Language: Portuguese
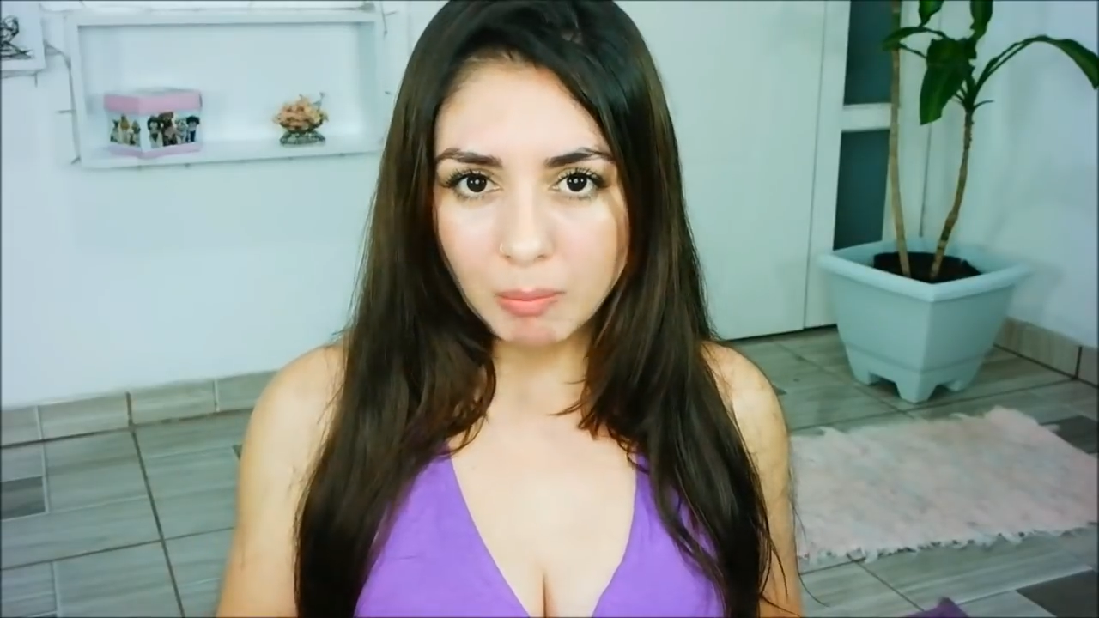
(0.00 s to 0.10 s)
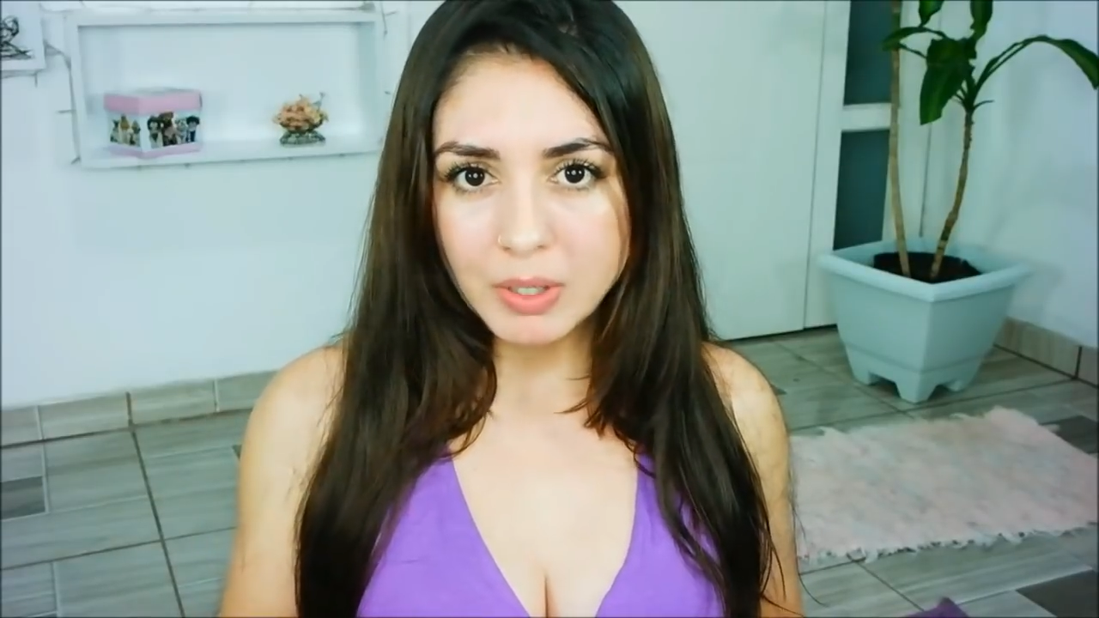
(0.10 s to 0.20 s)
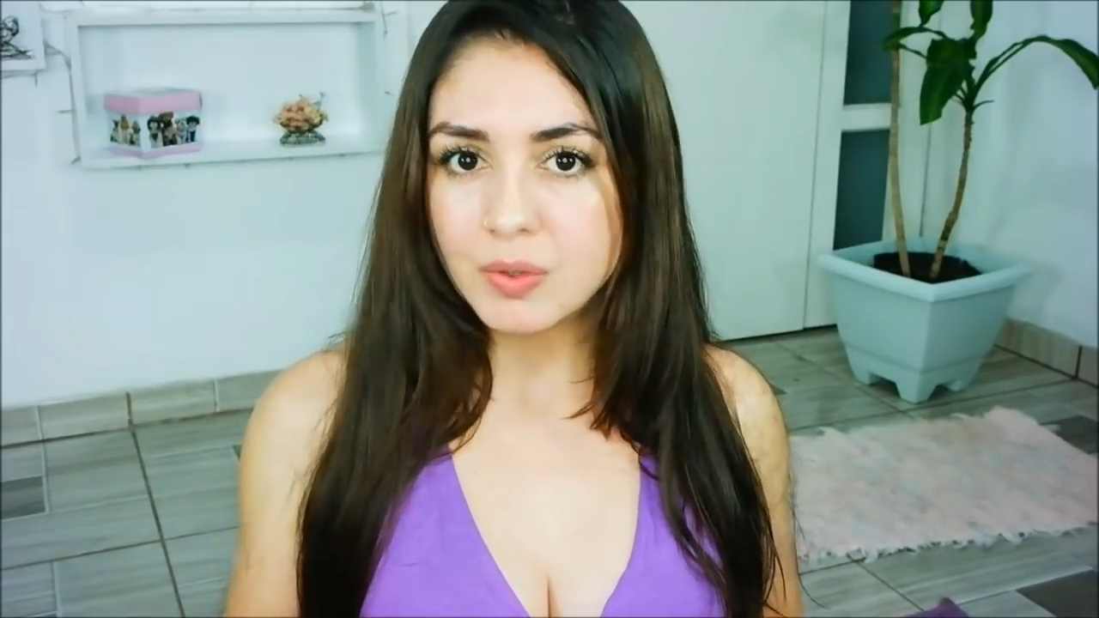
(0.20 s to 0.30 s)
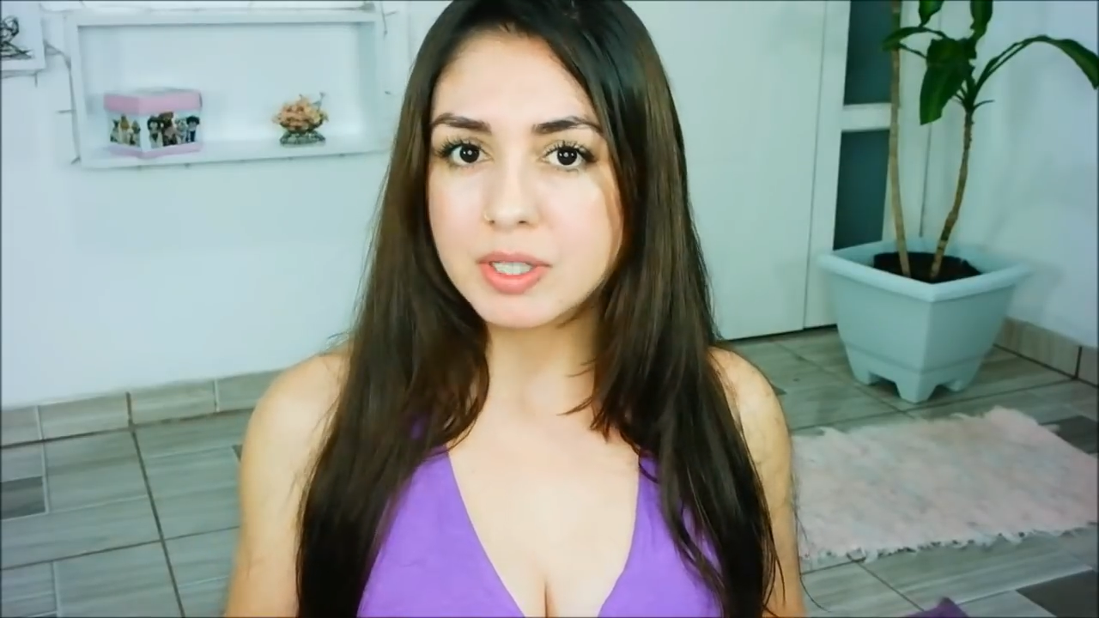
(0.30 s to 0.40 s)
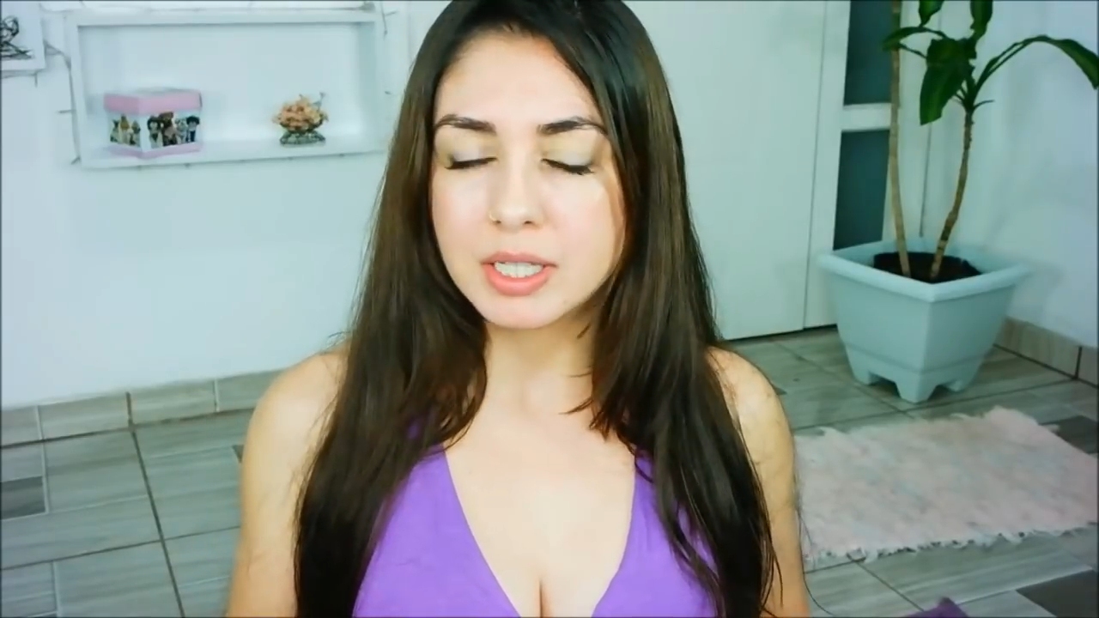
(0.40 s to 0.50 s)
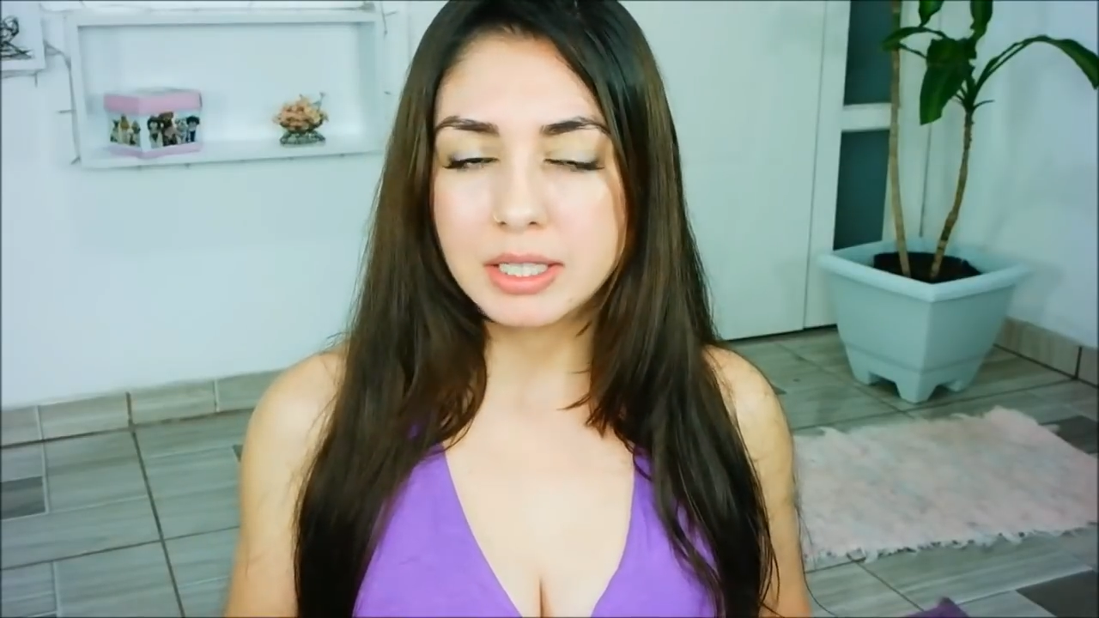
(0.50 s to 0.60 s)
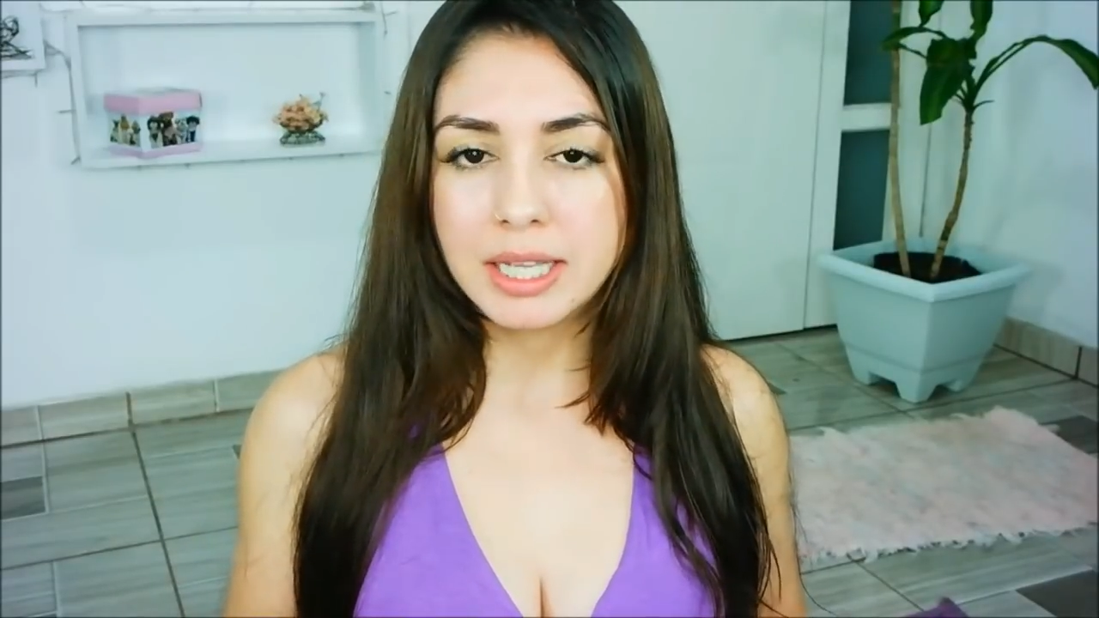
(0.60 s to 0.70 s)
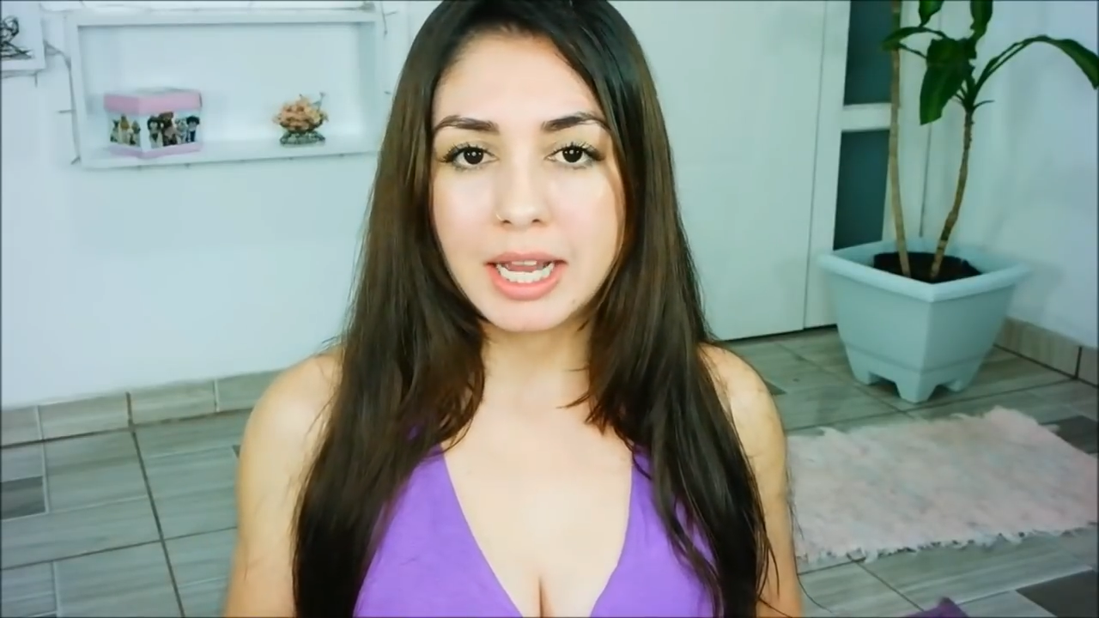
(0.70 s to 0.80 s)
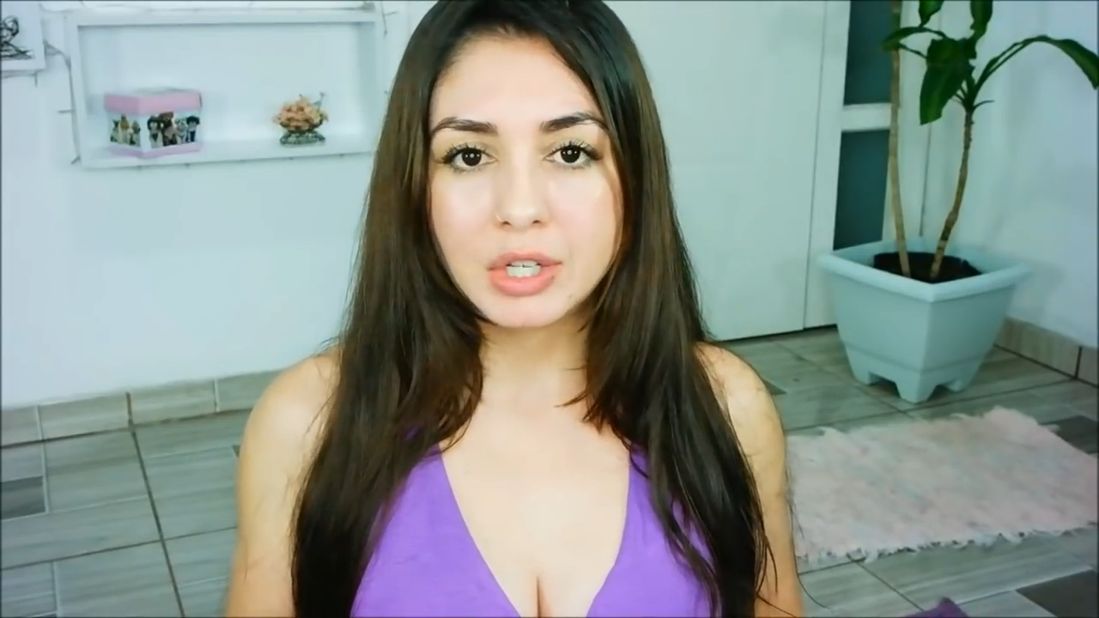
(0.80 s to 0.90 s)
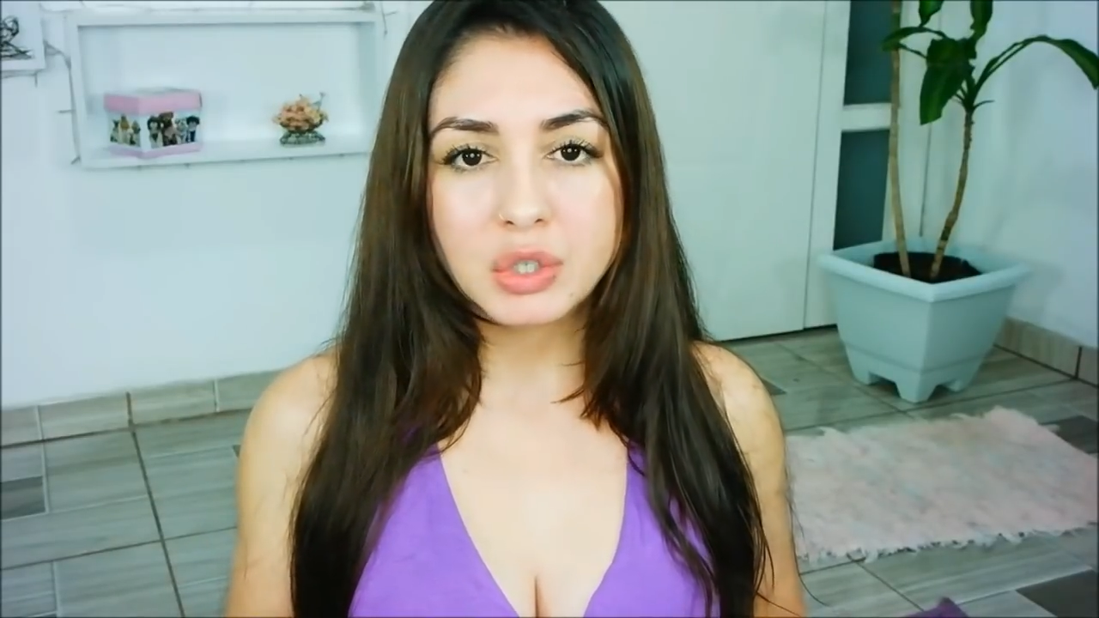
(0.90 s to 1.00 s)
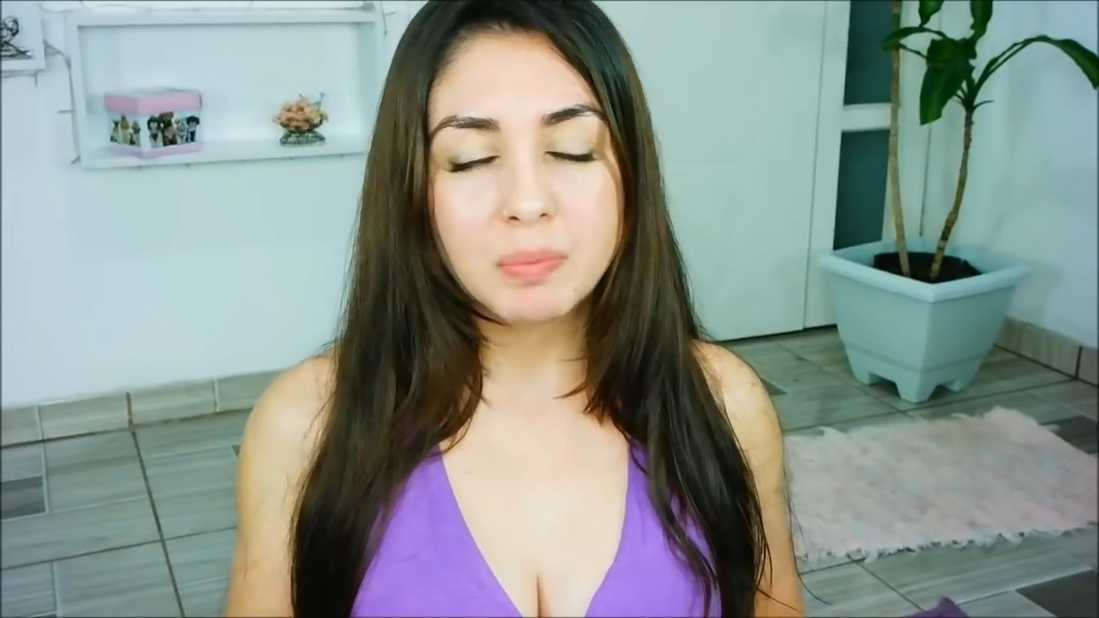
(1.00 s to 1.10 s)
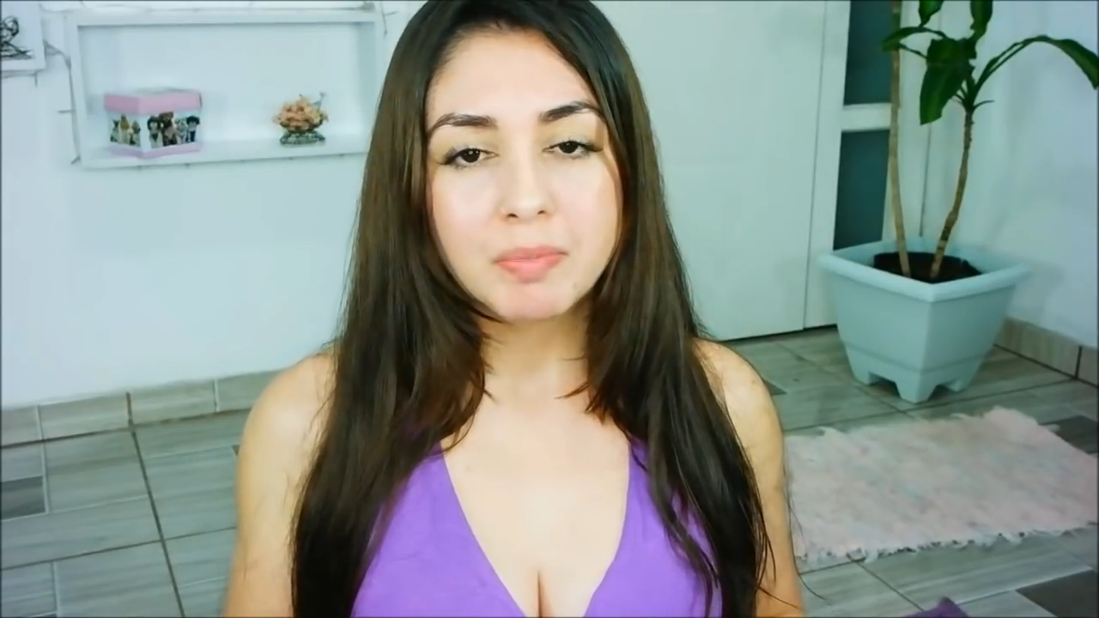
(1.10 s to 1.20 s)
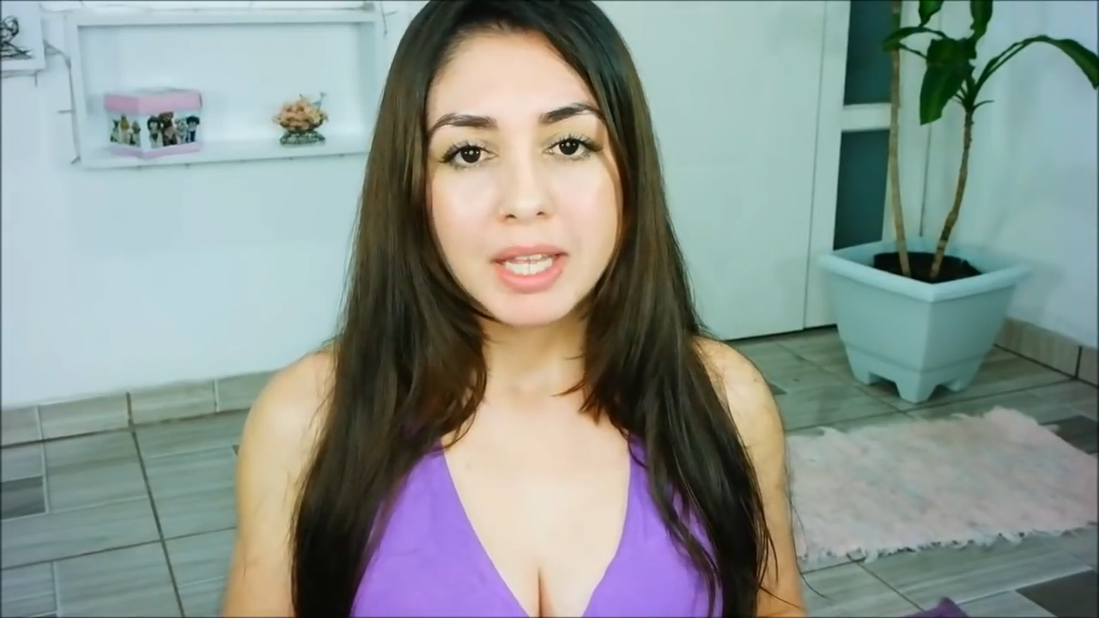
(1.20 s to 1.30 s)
mais facilidade,